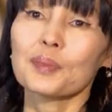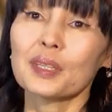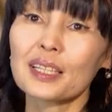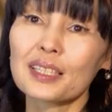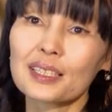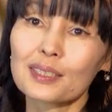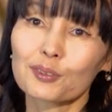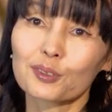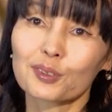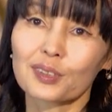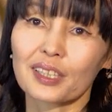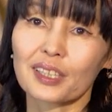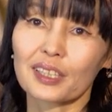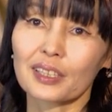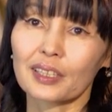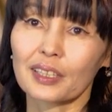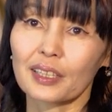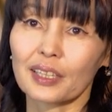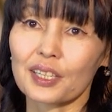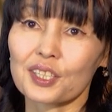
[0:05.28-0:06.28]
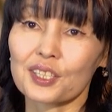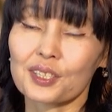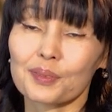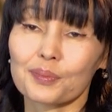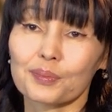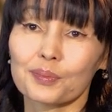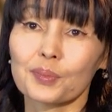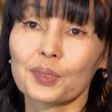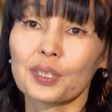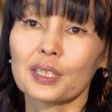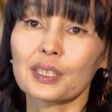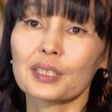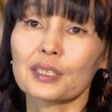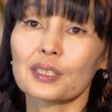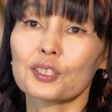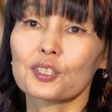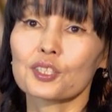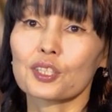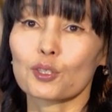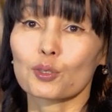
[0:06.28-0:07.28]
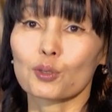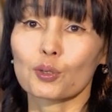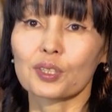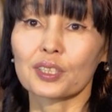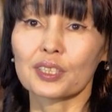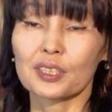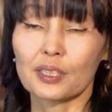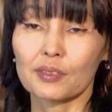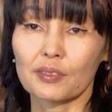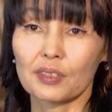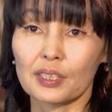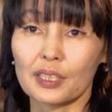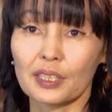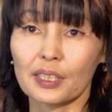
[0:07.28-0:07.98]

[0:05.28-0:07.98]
Меня зовут Карлыгаш, мне сейчас 49